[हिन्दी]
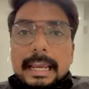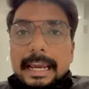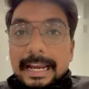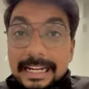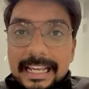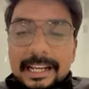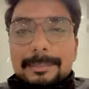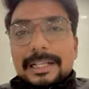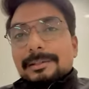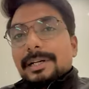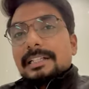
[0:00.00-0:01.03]
एनडीए की
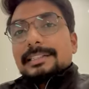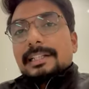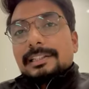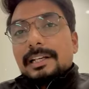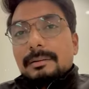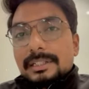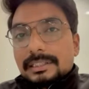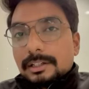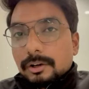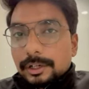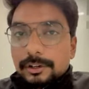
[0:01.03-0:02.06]
मैथमेटिक्स के अंदर लिमिट्स
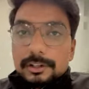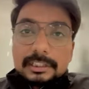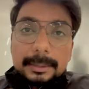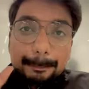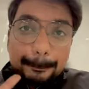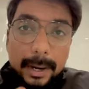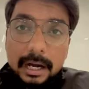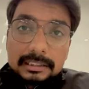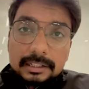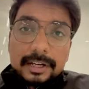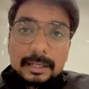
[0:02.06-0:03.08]
एंड कॉन्टिन्यूट से पांच
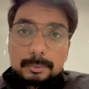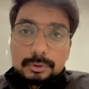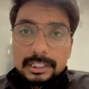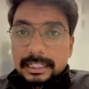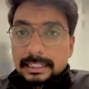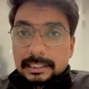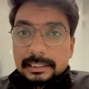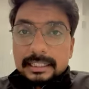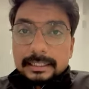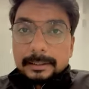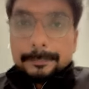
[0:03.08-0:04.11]
सवाल पूछ लिए जाते हैं